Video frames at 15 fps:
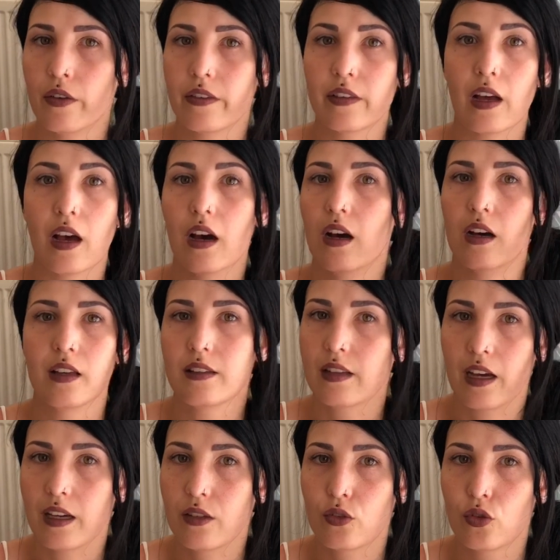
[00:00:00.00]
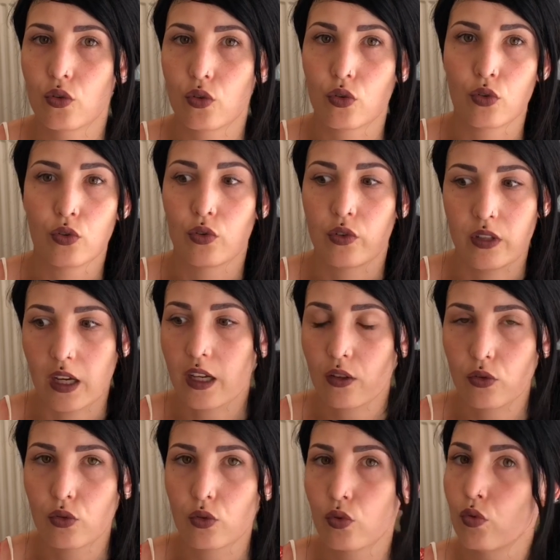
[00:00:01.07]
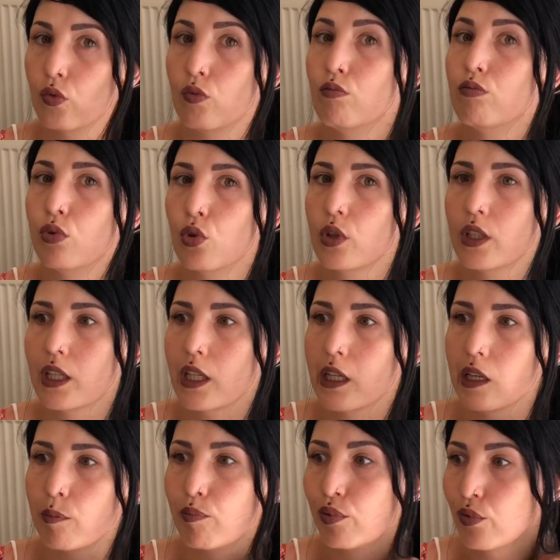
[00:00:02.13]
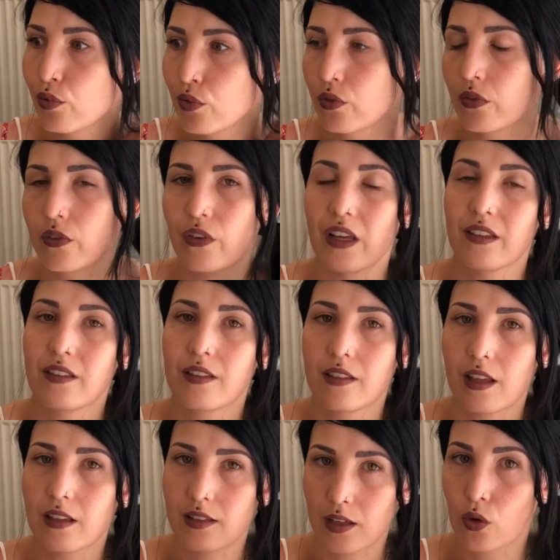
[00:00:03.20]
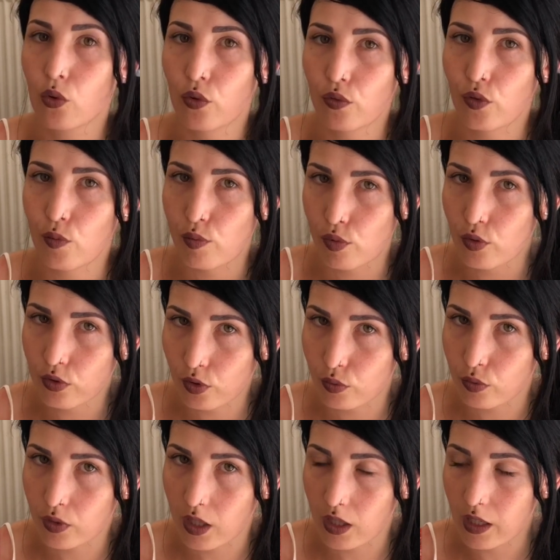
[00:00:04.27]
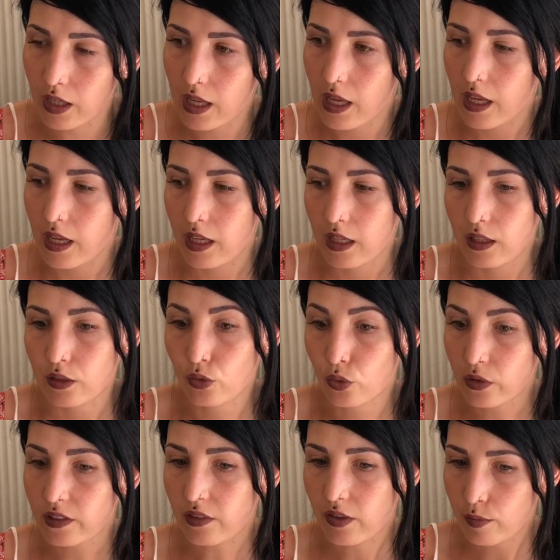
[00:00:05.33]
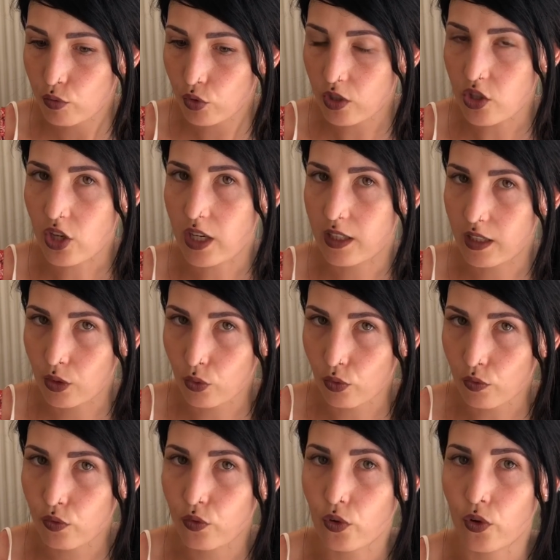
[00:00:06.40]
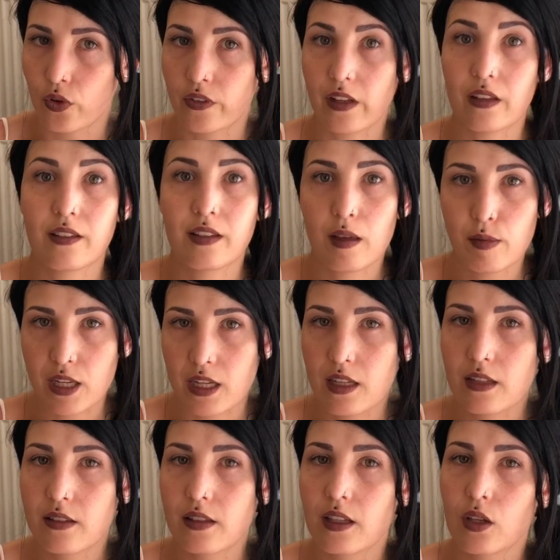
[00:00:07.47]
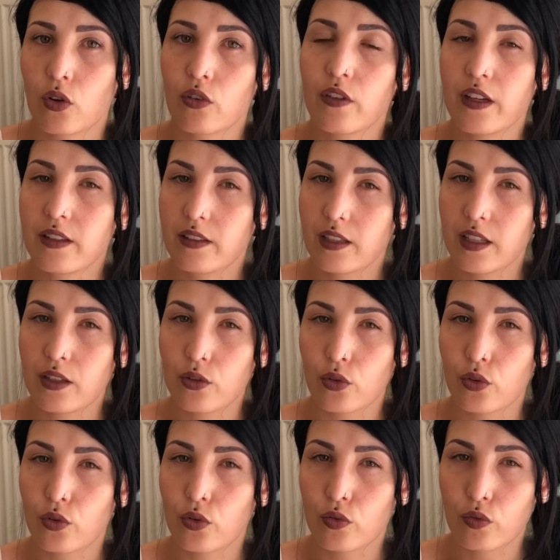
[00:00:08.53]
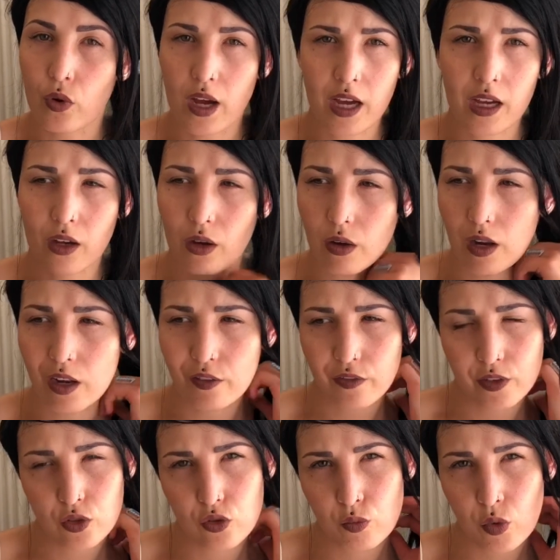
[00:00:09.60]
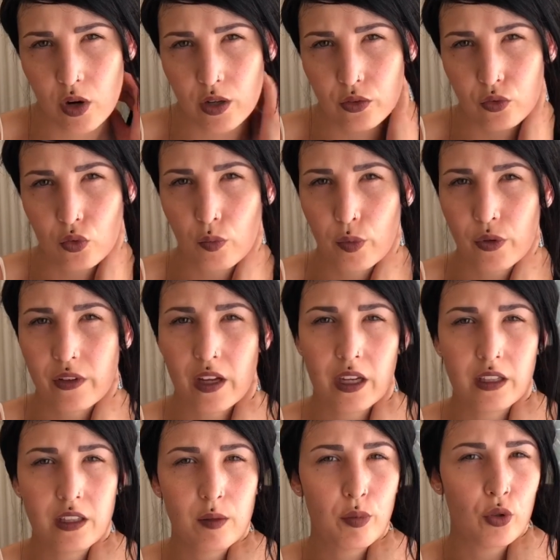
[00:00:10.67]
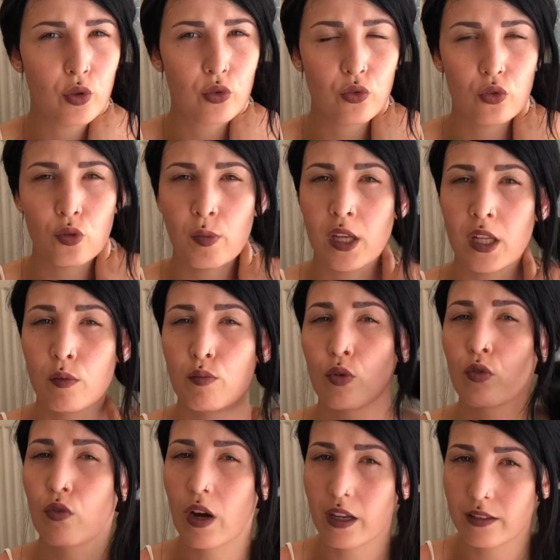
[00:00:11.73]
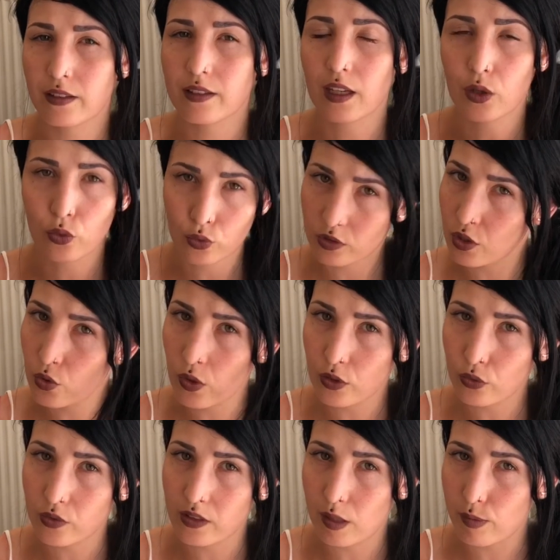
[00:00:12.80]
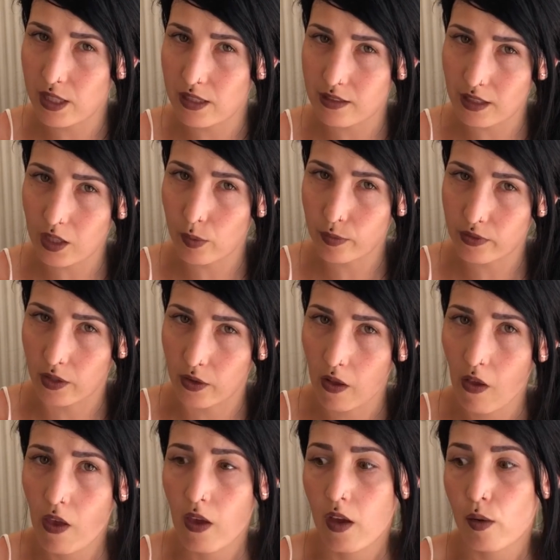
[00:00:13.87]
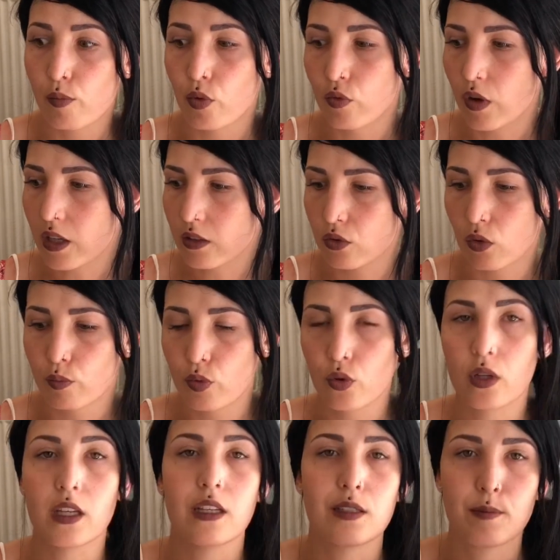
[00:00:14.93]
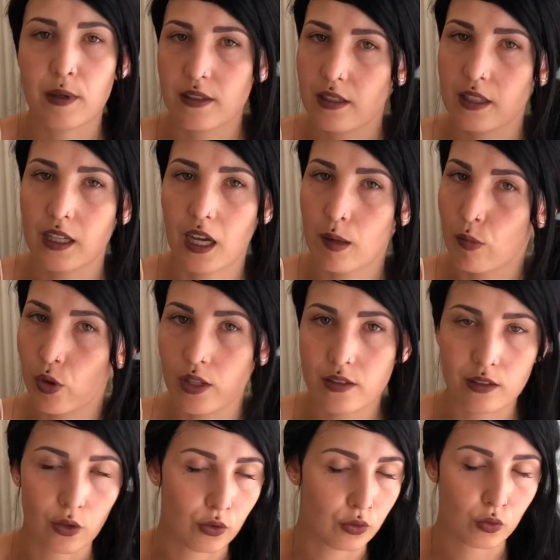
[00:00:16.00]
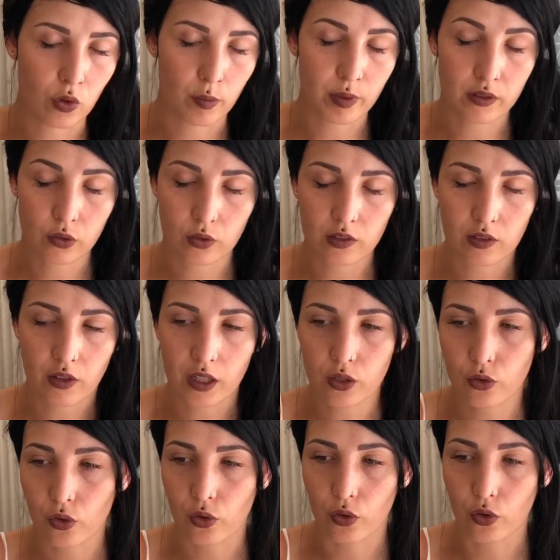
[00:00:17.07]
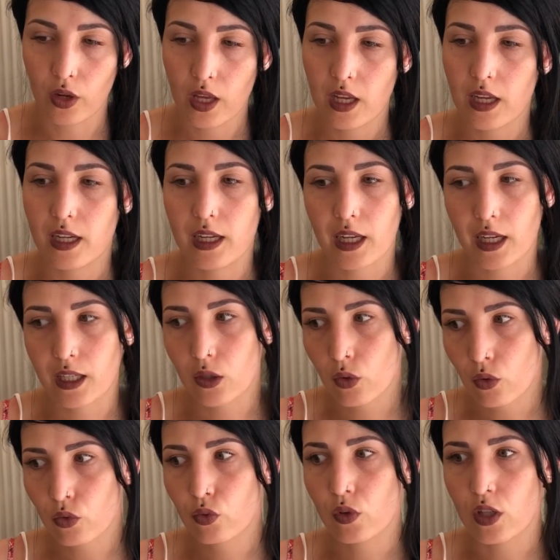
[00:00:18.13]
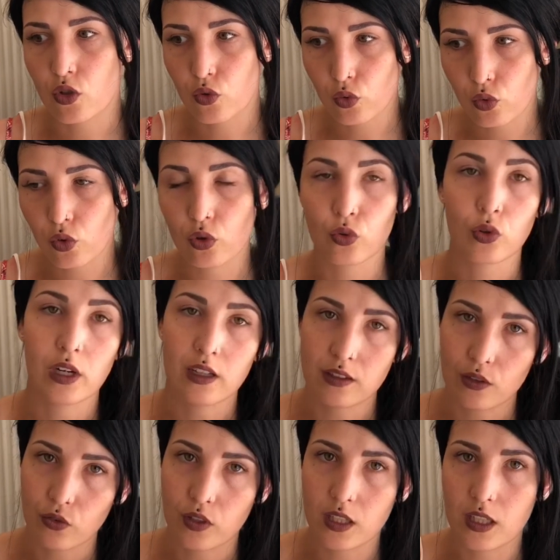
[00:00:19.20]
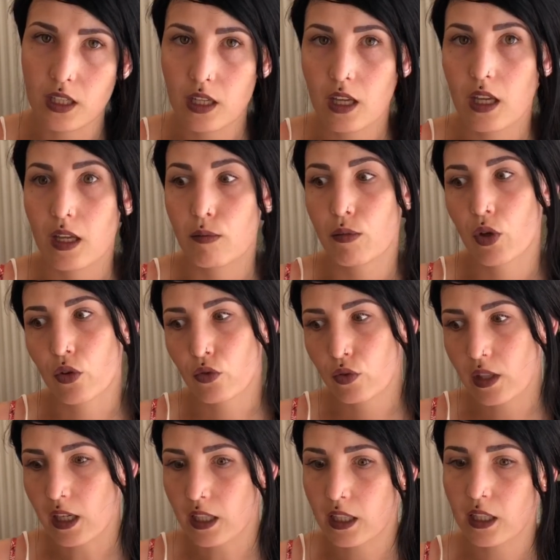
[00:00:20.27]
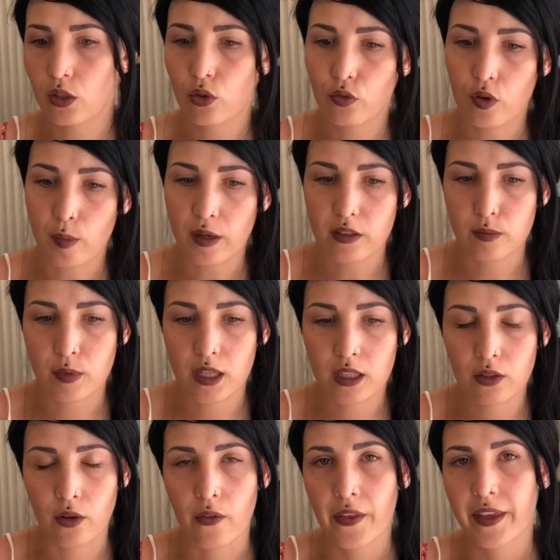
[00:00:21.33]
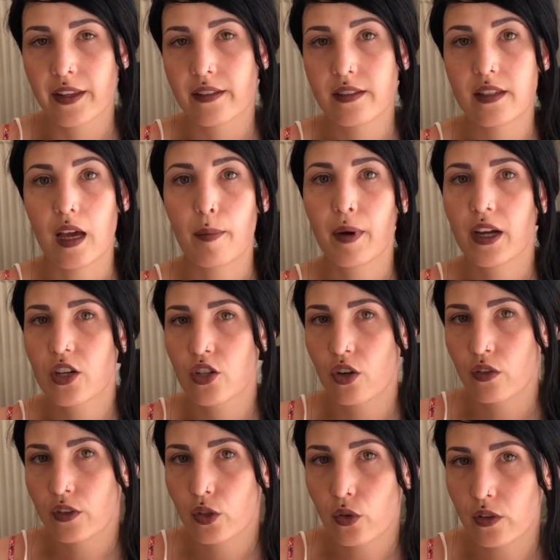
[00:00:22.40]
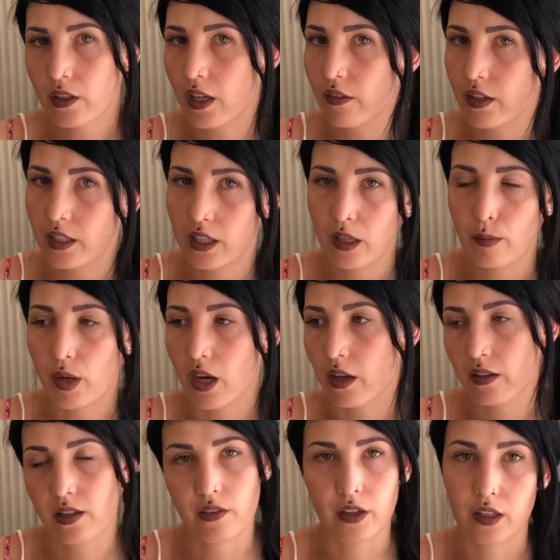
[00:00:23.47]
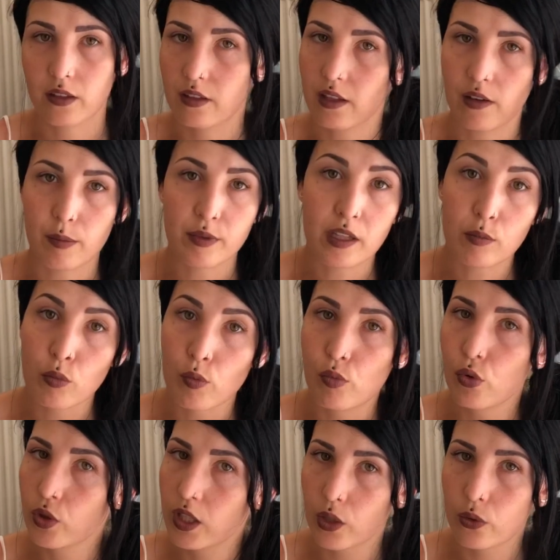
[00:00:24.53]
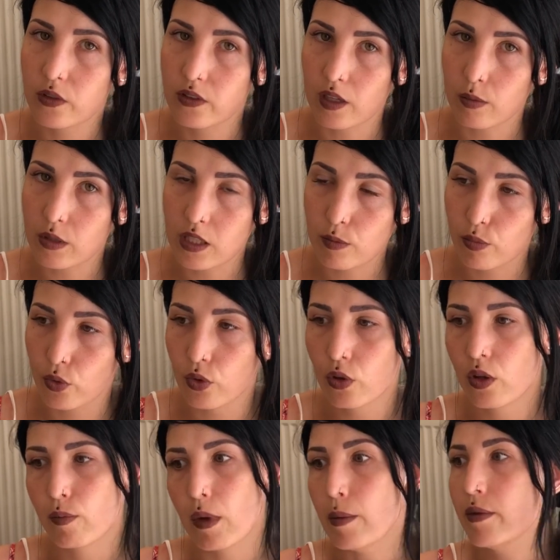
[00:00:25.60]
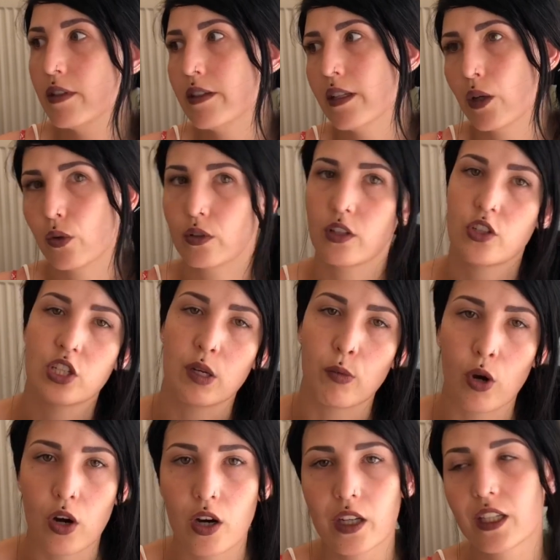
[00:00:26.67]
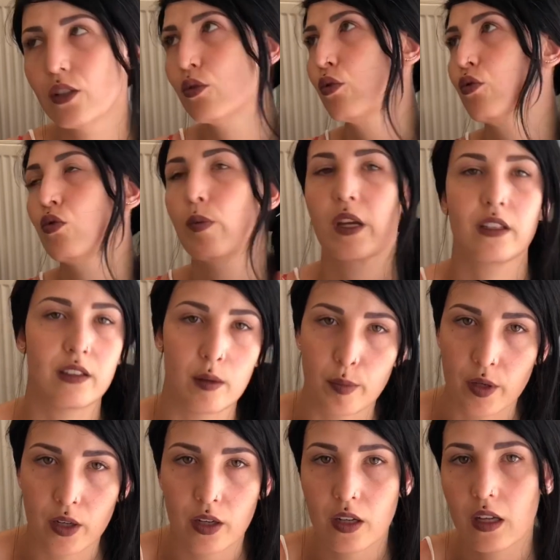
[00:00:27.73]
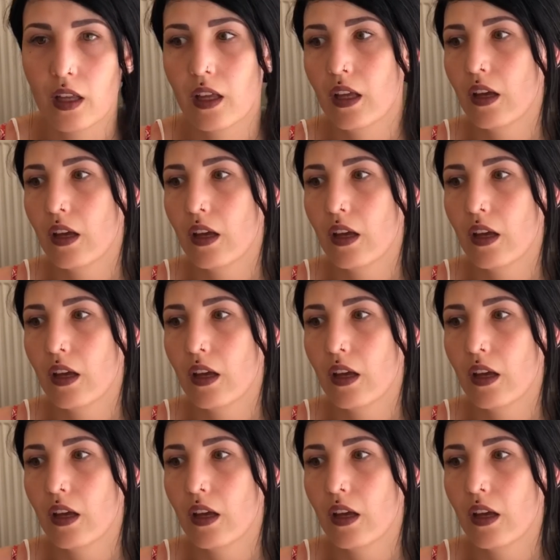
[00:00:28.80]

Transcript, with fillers: ça, reste, ça reste bloqué plus, enfin, ça, ça gonfle plus en tout cas. Donc ça va mieux, déjà il dégonfle, euh, ça stabilise et on va essayer de, voir euh, à la fin du mois si on peut s'arrêter pendant une semaine pour voir si ça continue à se stabiliser comme ça. Pour voir si on peut espacer carrément les séances quoi. Parce que c'est vrai que euh, les rayons tous les jours, donc là c'est fini. Mais ensuite la kiné deux fois par semaine, si après j'ai envie de retravailler, ben ça va, ça va peut-être me bloquer aussi un petit peu, même si c'est à côté de chez moi, qui sont super sympas.